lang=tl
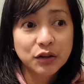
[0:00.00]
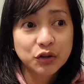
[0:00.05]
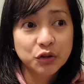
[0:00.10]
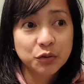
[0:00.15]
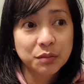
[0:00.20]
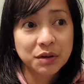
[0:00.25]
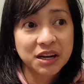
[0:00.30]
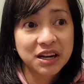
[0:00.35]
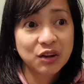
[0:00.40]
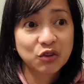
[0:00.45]
So,
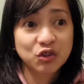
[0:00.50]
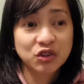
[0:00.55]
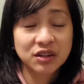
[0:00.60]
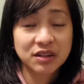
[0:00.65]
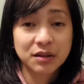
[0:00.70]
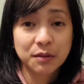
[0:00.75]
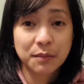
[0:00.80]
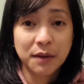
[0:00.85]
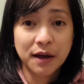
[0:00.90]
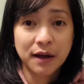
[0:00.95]
binilang ko siya
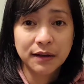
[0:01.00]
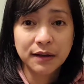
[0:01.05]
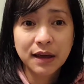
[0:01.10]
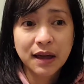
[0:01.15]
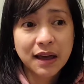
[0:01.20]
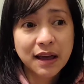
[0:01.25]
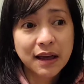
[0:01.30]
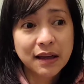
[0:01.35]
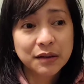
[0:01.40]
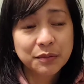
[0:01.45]
sa mga
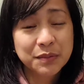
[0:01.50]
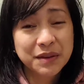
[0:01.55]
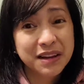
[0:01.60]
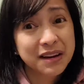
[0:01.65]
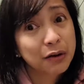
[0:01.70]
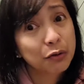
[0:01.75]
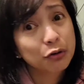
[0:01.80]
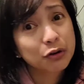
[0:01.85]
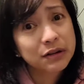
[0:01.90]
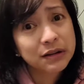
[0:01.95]
guests,
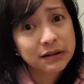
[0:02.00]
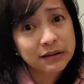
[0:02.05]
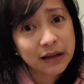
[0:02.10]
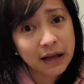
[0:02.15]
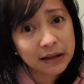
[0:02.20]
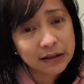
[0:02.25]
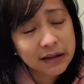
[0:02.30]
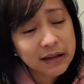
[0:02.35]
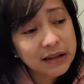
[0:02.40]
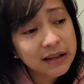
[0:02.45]
binilang ko siya sa
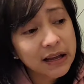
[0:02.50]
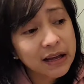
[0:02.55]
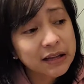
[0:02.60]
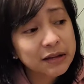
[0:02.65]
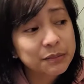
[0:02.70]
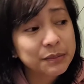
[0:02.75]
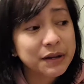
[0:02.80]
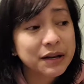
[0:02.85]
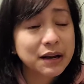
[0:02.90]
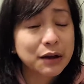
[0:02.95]
Adidas,
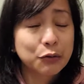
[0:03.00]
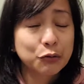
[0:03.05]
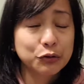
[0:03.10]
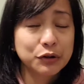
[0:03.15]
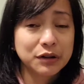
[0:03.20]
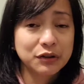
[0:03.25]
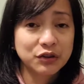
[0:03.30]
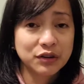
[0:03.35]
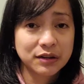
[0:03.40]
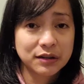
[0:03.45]
binilang ko
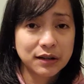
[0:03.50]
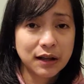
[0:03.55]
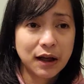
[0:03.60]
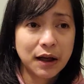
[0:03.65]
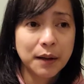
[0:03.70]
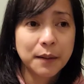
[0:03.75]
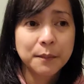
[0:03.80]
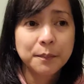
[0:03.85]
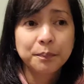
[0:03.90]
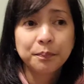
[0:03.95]
din siya sa
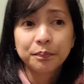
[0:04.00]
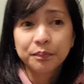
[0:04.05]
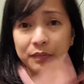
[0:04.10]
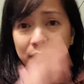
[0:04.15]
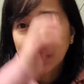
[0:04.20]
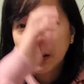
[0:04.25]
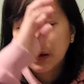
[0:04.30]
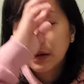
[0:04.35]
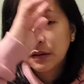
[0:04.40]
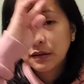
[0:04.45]

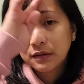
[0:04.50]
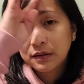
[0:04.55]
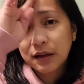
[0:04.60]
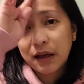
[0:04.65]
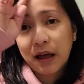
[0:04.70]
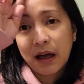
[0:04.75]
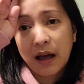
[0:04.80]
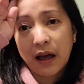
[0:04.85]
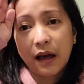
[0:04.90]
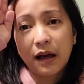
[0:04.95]
sa
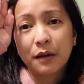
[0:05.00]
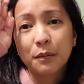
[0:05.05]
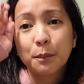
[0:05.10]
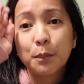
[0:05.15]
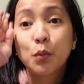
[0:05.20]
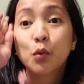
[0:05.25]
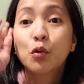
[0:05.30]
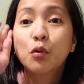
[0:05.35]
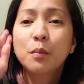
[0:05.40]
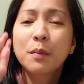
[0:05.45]

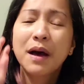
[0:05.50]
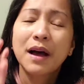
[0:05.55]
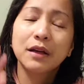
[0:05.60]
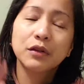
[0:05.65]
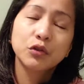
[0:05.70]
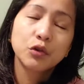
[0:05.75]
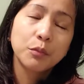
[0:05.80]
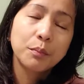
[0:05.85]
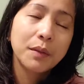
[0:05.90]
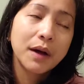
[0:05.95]
Puma.
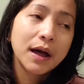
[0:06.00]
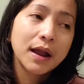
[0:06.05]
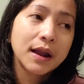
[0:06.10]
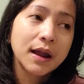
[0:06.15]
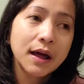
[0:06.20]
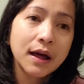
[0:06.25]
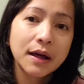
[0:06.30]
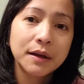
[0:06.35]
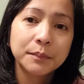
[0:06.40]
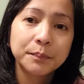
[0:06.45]
So,
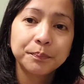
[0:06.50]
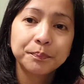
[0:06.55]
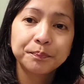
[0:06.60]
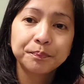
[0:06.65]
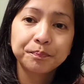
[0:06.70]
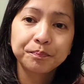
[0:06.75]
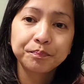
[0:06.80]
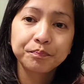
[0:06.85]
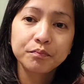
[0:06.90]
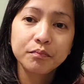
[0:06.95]
para,
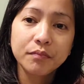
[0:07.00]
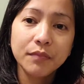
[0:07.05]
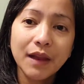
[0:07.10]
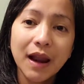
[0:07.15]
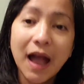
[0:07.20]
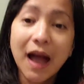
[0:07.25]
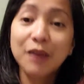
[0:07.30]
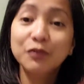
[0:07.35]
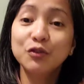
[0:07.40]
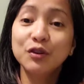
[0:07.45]

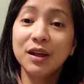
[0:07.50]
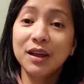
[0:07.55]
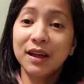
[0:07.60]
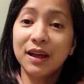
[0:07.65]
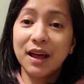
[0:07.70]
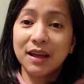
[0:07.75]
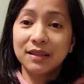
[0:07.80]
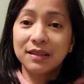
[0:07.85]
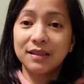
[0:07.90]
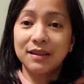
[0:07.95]
actually, I
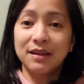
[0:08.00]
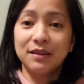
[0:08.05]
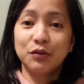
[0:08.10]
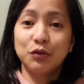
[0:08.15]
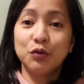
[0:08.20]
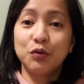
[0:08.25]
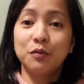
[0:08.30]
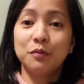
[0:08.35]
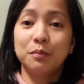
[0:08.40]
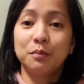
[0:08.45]
got this
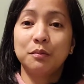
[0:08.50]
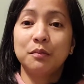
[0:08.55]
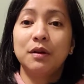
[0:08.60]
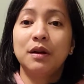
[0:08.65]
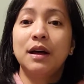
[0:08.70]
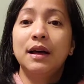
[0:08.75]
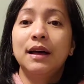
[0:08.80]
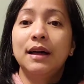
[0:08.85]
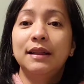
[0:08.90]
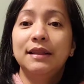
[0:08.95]
nung,
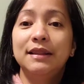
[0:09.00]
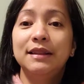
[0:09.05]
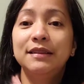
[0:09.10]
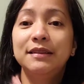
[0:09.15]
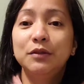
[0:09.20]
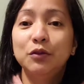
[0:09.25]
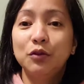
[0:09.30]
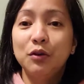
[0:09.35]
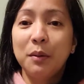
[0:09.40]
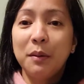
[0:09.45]
isa
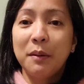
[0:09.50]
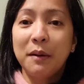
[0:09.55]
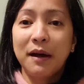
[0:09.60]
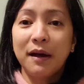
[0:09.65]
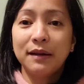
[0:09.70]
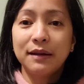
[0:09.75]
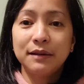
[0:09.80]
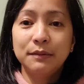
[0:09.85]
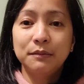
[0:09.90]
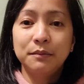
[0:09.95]
to
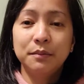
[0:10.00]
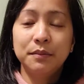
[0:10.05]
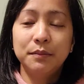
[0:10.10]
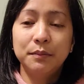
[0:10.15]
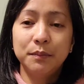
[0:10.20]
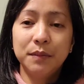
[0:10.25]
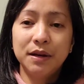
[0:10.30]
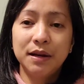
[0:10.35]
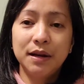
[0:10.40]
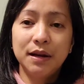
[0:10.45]
naman,
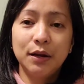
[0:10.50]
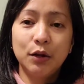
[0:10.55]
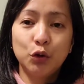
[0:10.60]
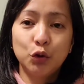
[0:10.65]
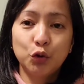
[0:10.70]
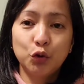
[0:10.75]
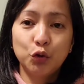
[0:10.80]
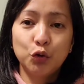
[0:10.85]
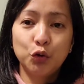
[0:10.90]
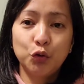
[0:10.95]
binili ko
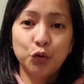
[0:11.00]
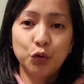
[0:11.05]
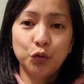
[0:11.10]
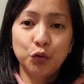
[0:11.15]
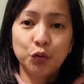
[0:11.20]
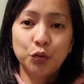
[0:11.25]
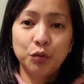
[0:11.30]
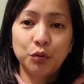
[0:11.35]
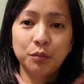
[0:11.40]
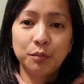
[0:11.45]
to
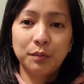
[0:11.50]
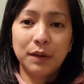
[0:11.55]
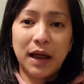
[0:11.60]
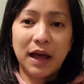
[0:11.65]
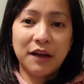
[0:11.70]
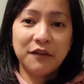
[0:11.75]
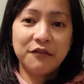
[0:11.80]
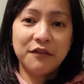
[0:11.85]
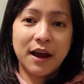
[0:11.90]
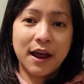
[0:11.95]
nung
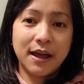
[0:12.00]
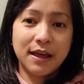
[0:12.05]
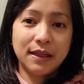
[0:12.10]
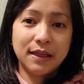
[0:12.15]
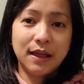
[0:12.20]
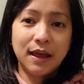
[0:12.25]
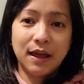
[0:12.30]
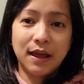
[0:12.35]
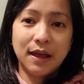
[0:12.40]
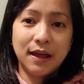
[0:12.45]
Black
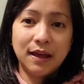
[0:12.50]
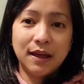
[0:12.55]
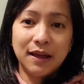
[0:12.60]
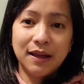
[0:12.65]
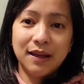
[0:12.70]
Friday.